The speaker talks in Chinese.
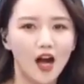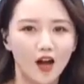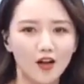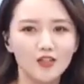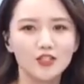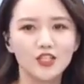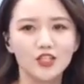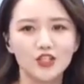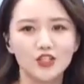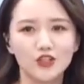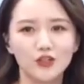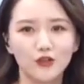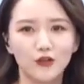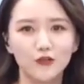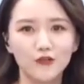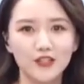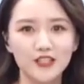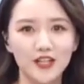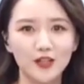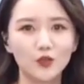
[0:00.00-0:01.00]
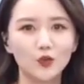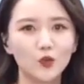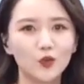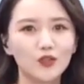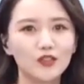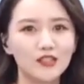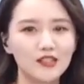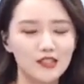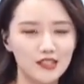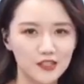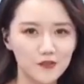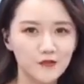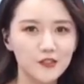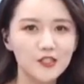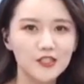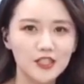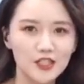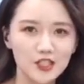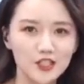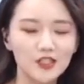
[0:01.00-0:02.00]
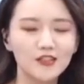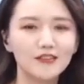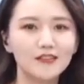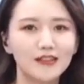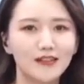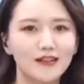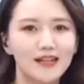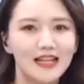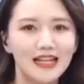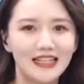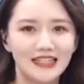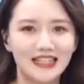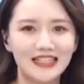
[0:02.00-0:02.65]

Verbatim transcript: 而且是有非常多的身份认证的。